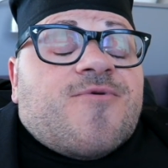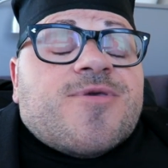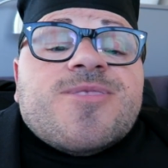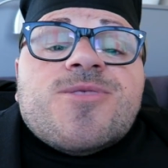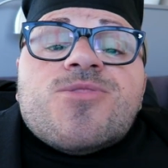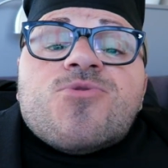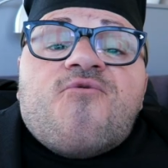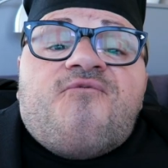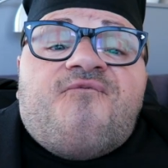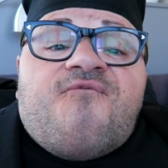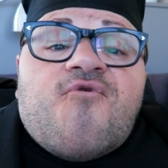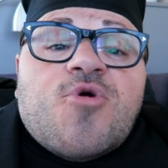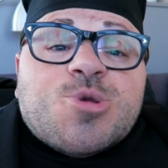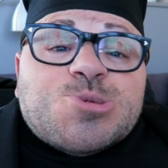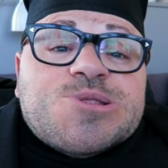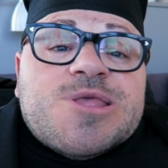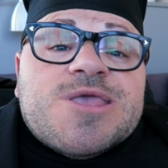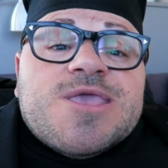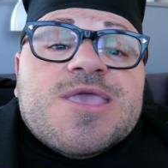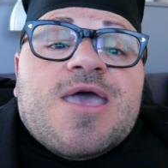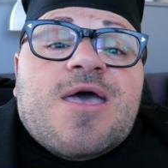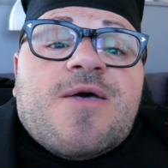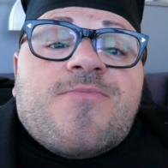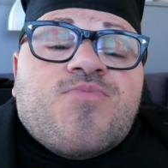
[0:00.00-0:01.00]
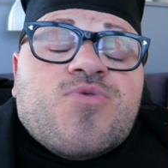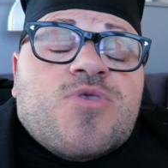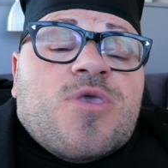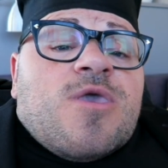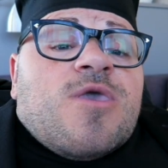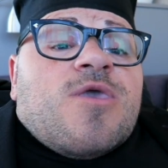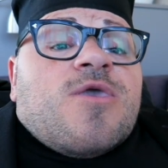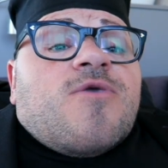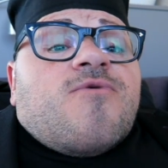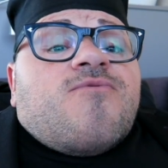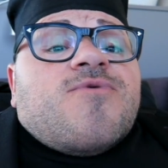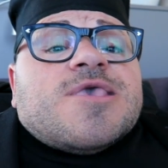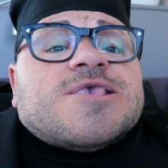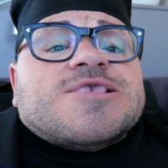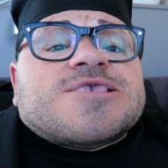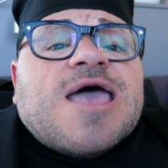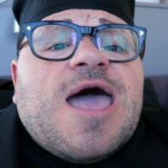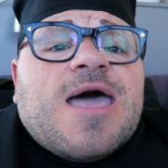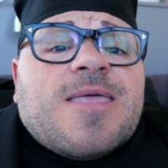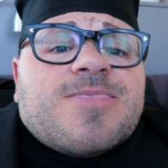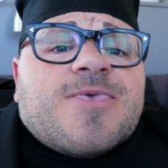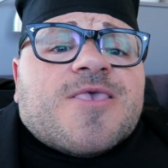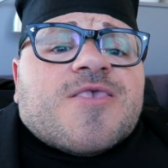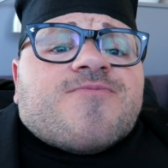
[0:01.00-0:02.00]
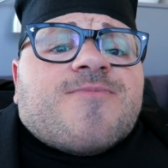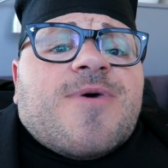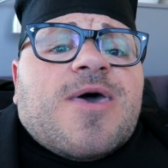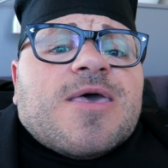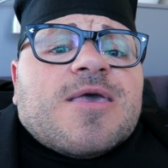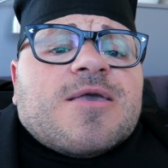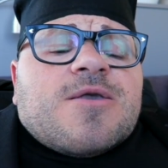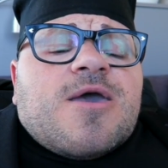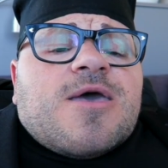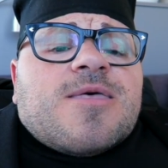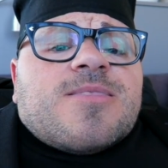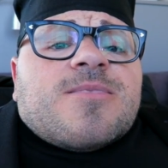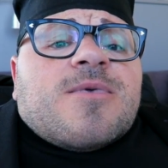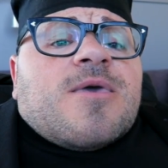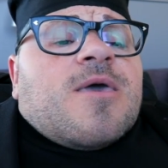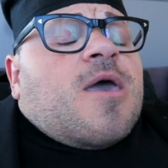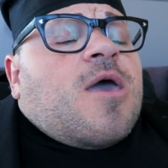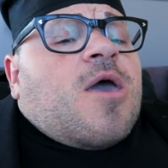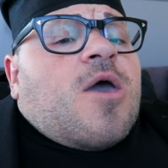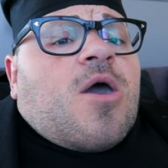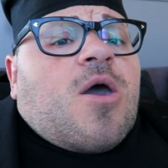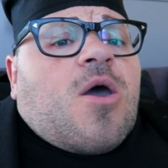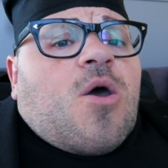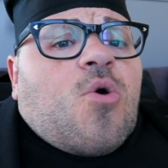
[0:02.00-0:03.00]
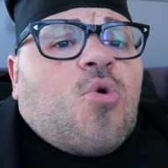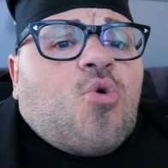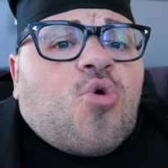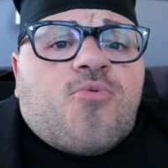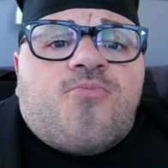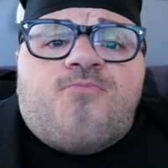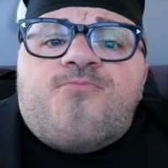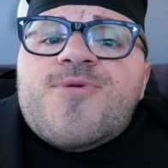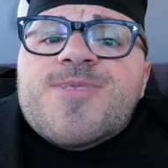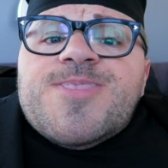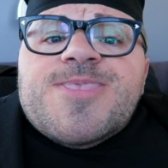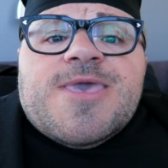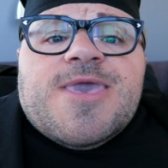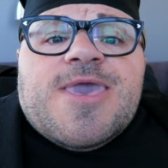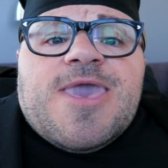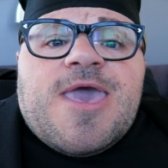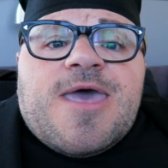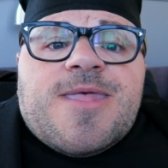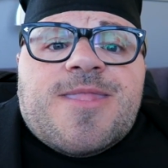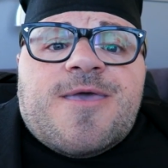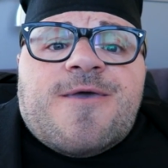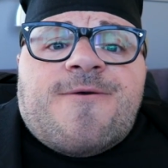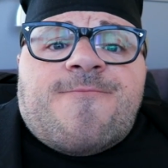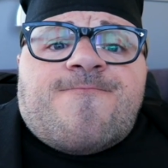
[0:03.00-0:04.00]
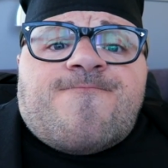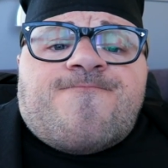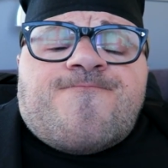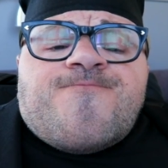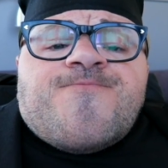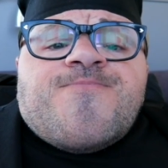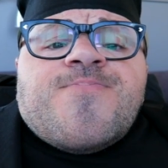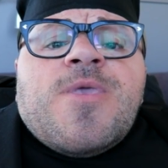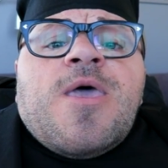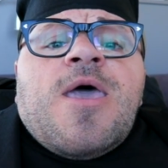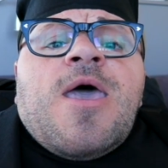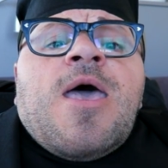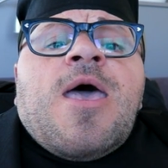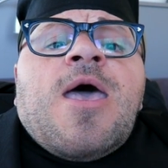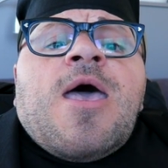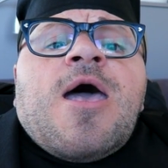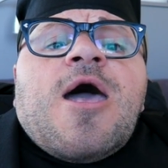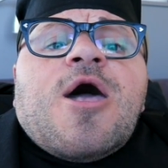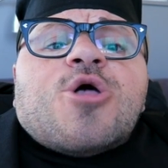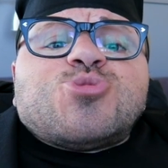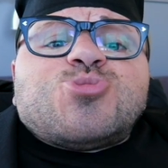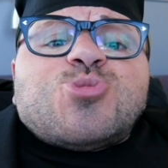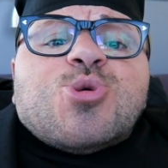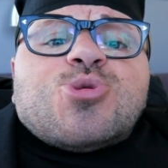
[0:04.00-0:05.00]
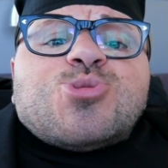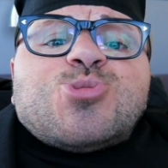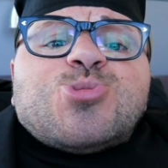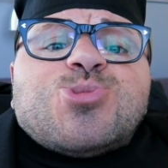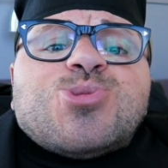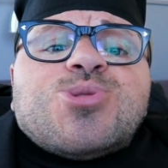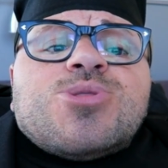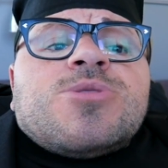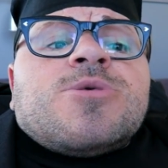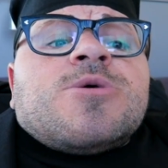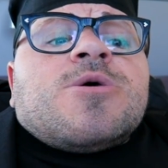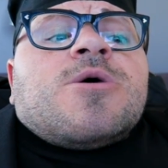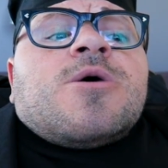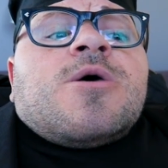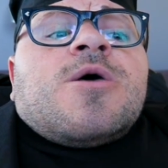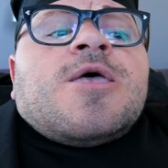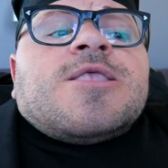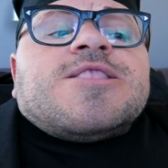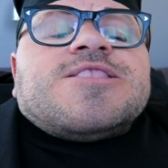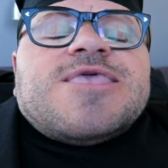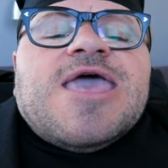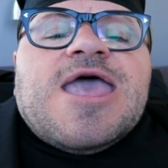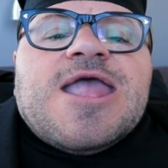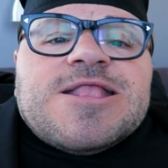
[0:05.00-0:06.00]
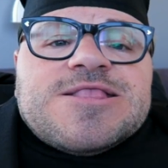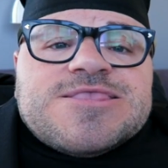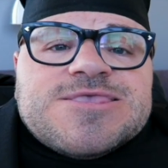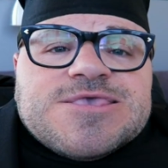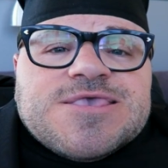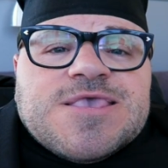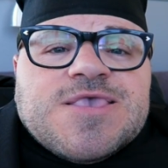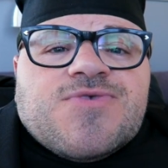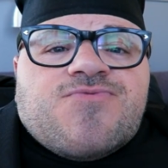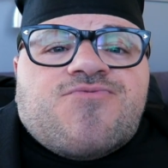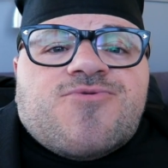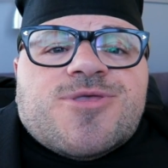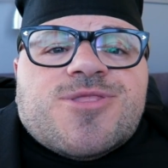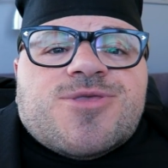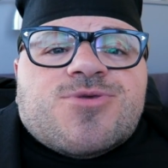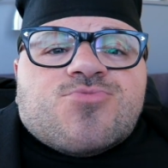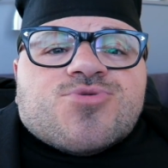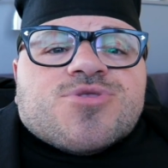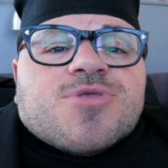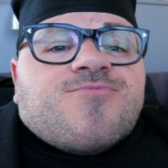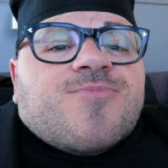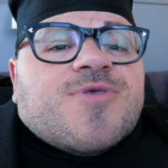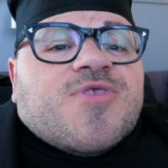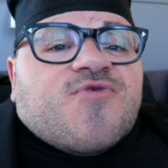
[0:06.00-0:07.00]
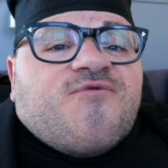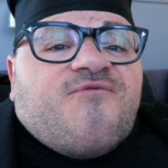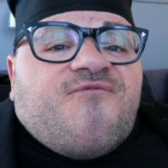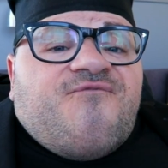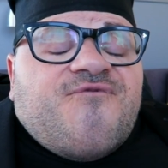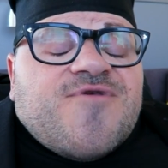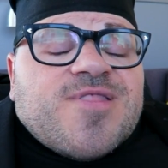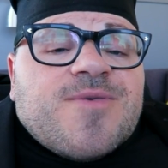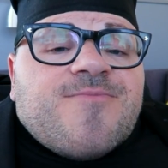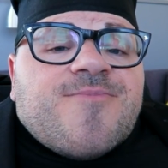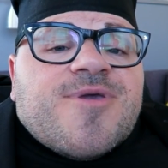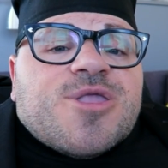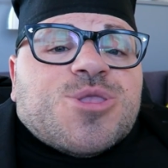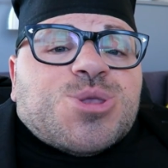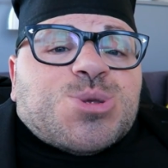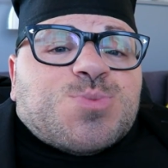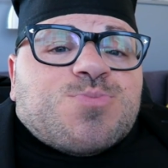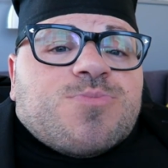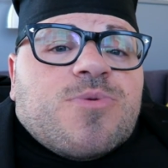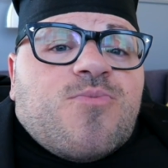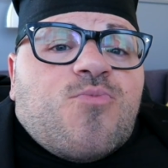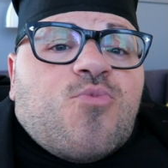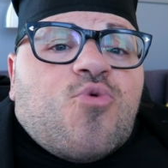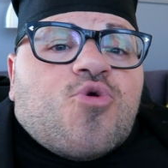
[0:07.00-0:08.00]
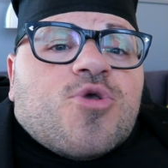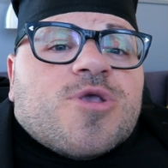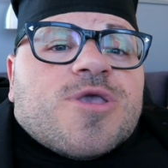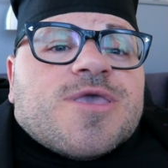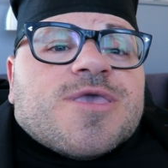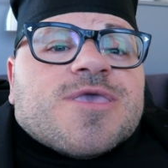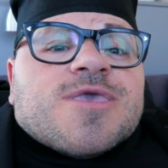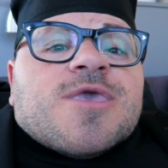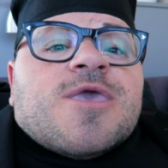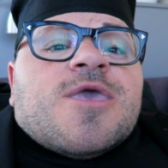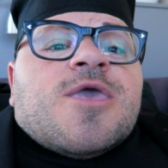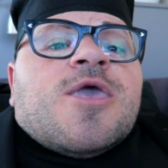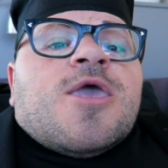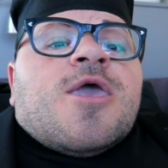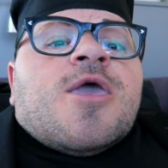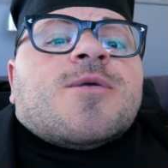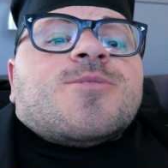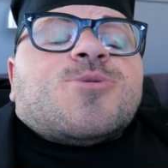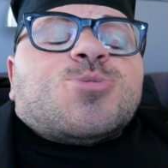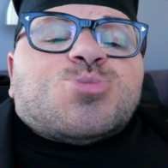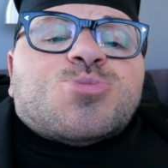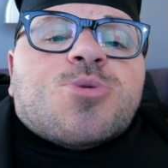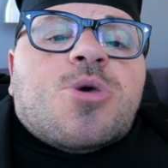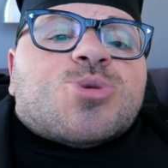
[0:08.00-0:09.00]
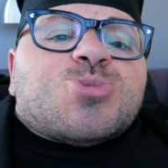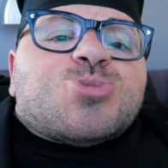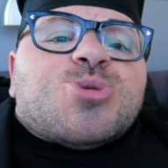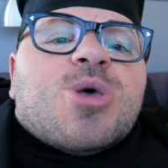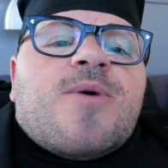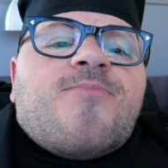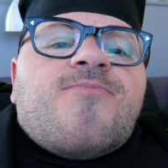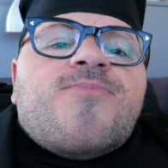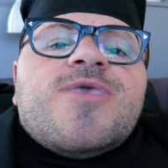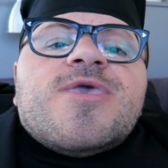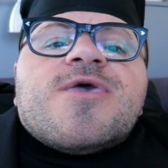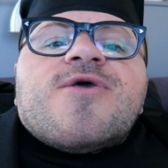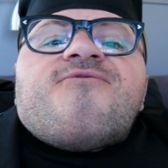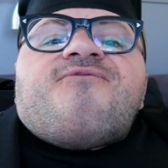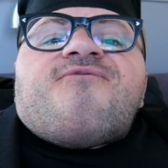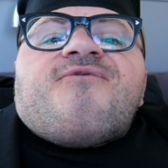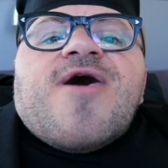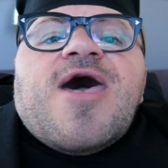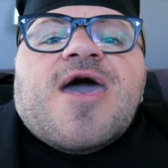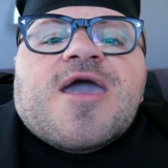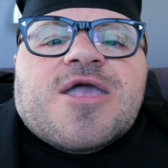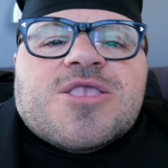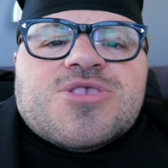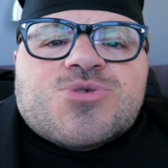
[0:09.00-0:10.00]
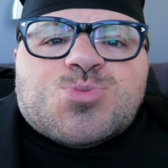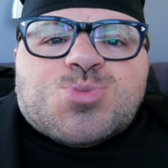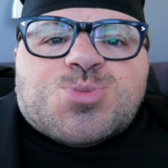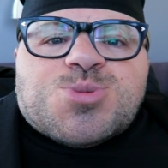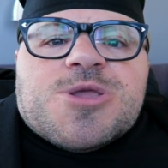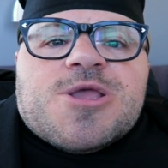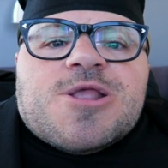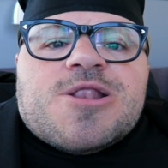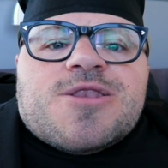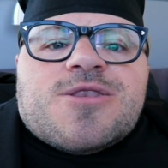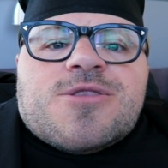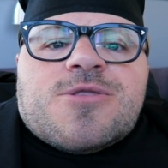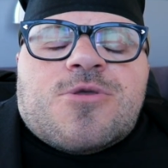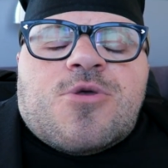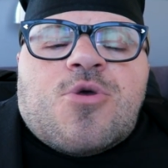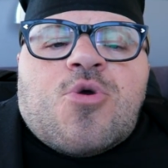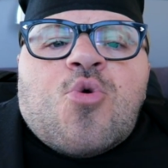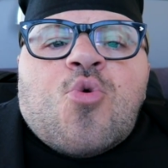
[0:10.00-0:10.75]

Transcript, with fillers: Wenn ihr noch Vorschläge habt, wie ich es anders machen kann, auch bitte gerne. Ansonsten teilt dieses Video, damit so viele Menschen wie möglich die Chance haben, ihre Frage zu stellen.